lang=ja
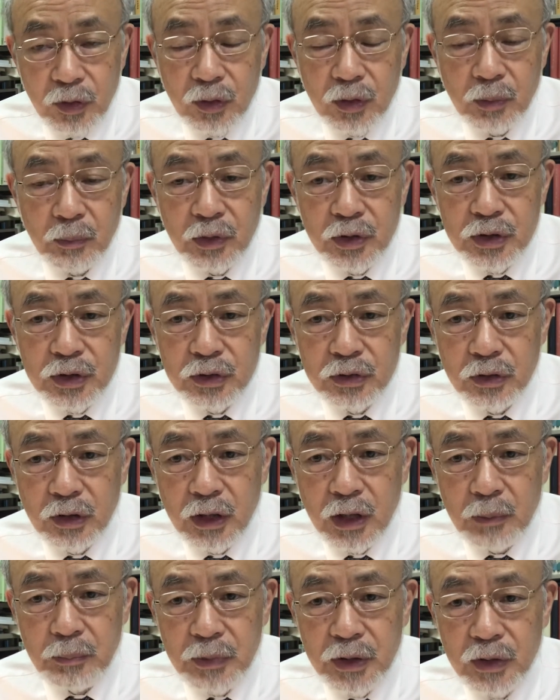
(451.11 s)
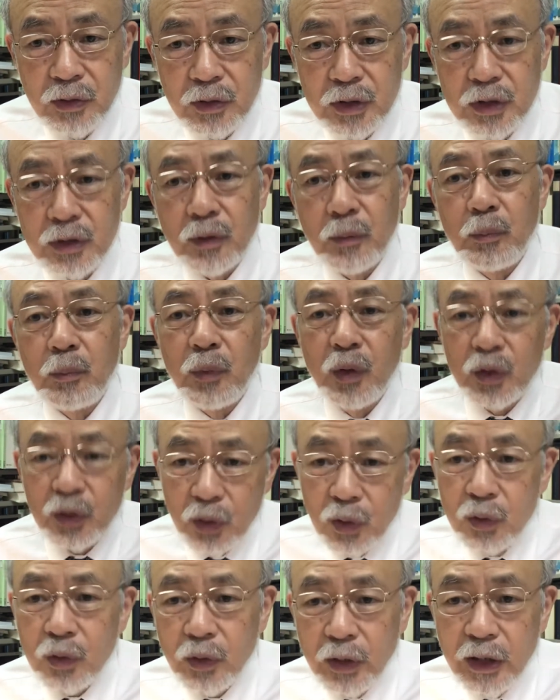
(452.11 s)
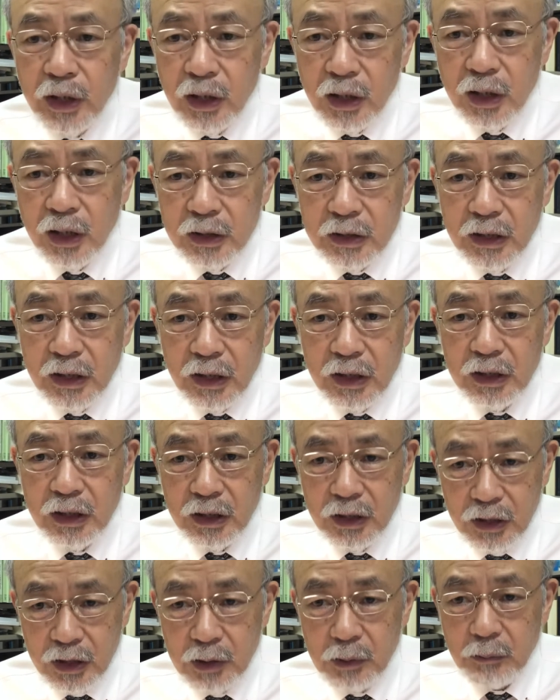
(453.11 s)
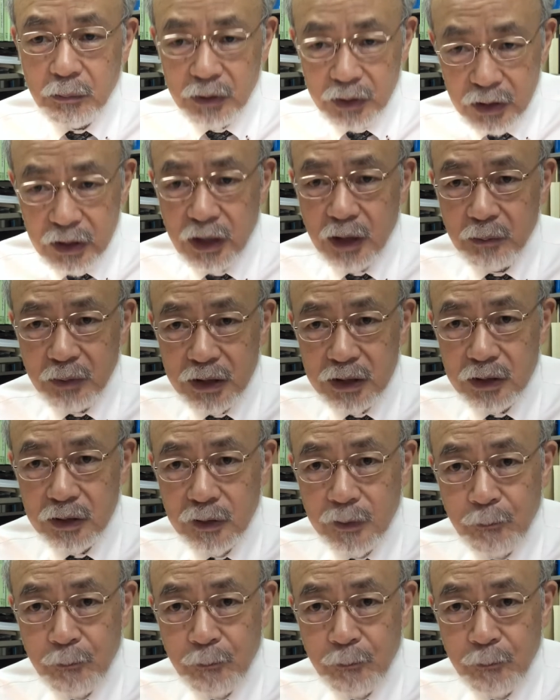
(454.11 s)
最も重要な B 動詞の元の変化形が出てきてます